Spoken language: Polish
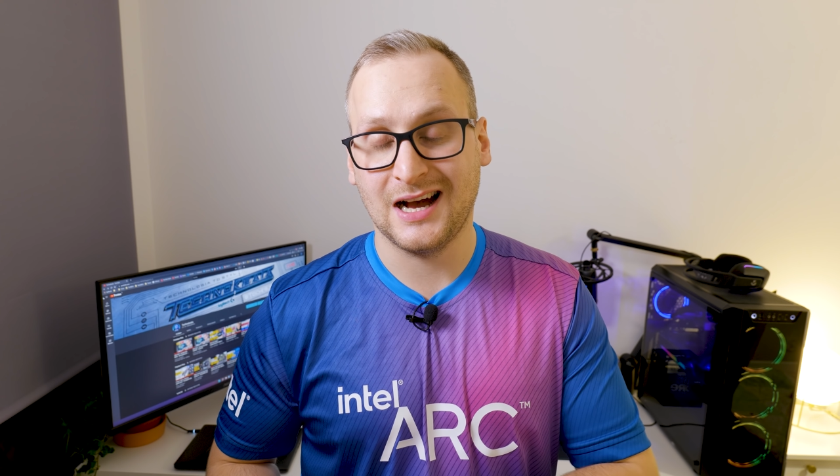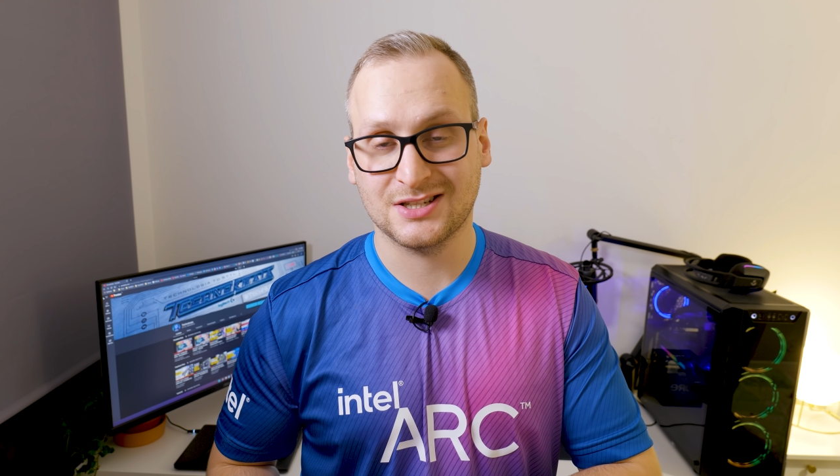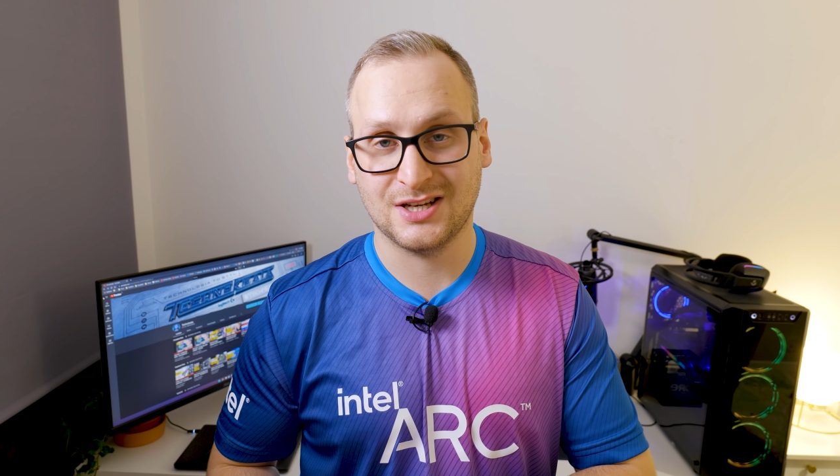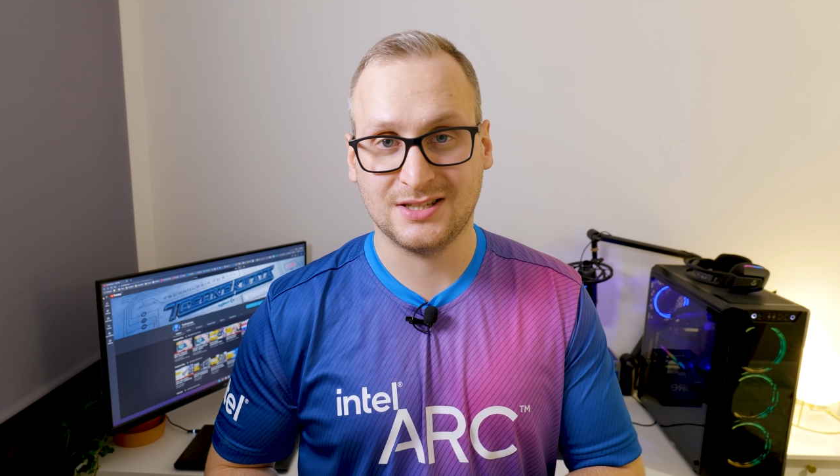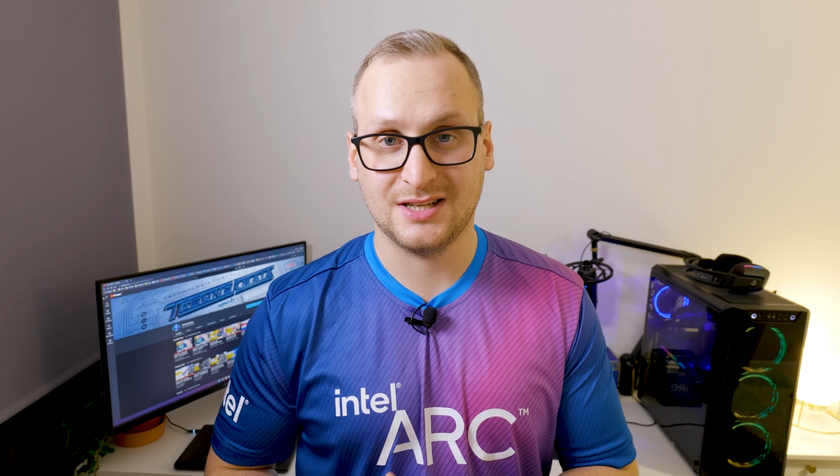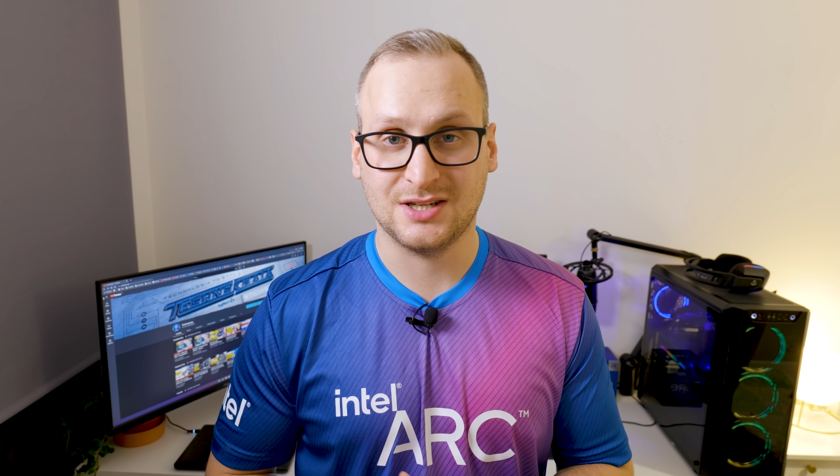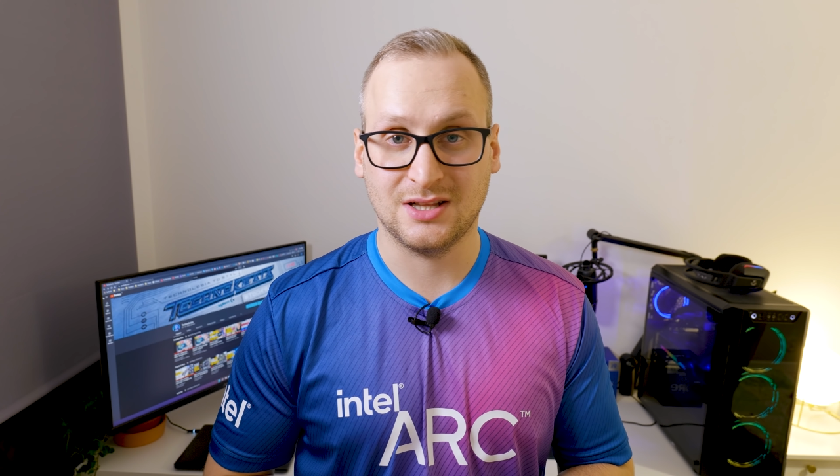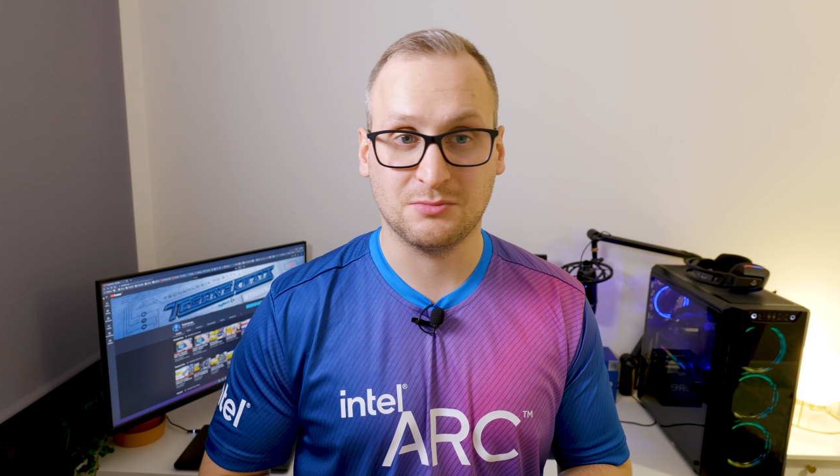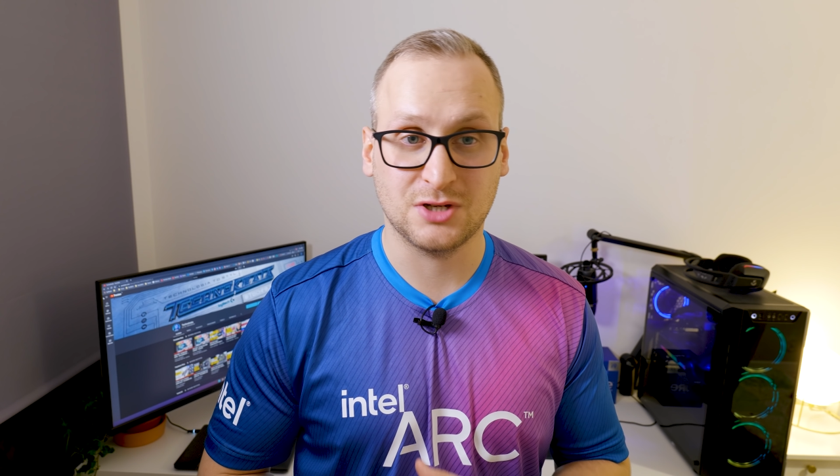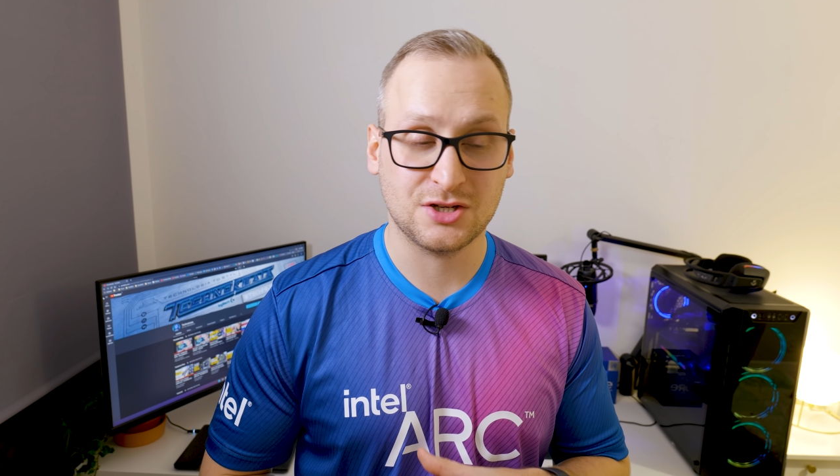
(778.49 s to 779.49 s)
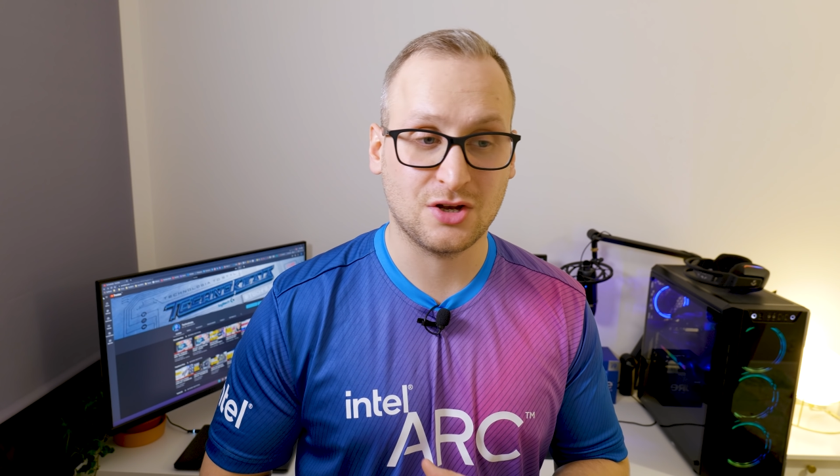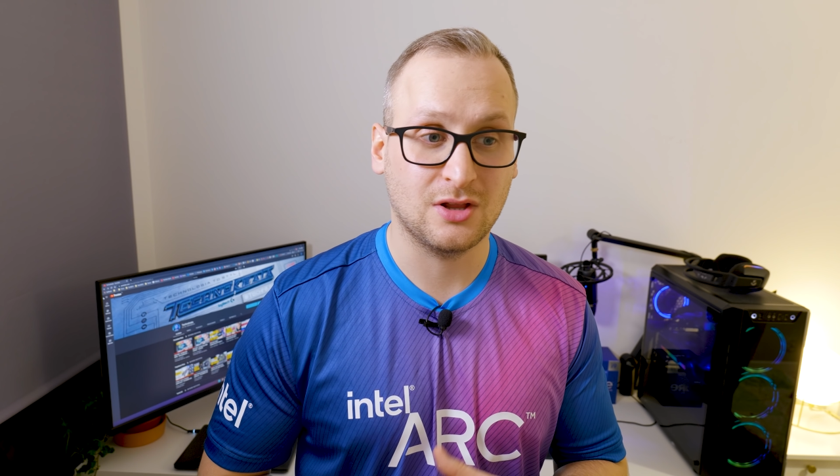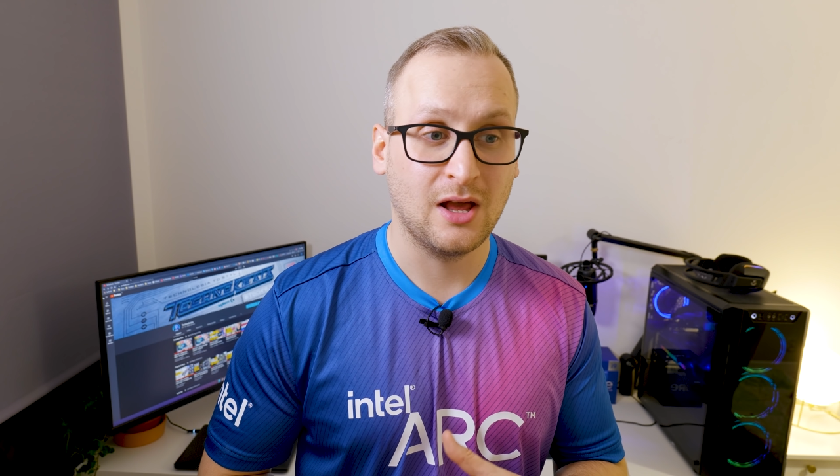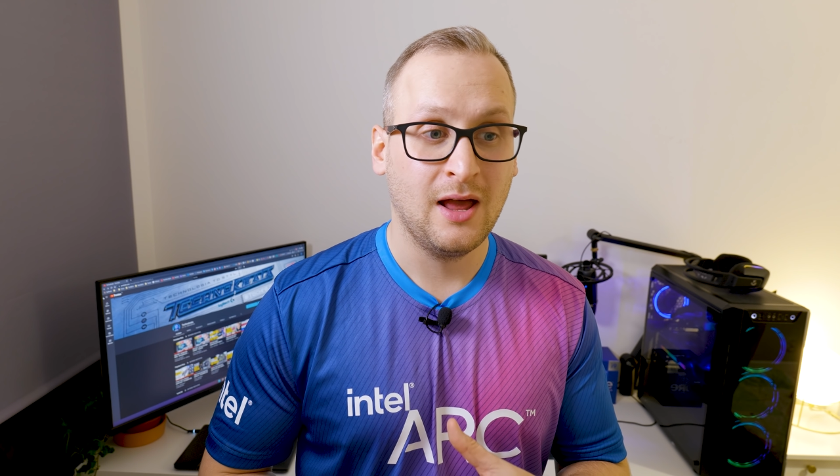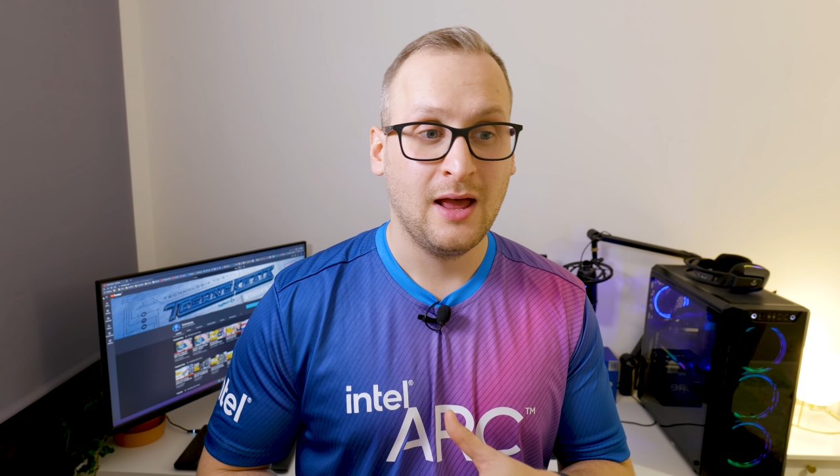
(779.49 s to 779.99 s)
H670.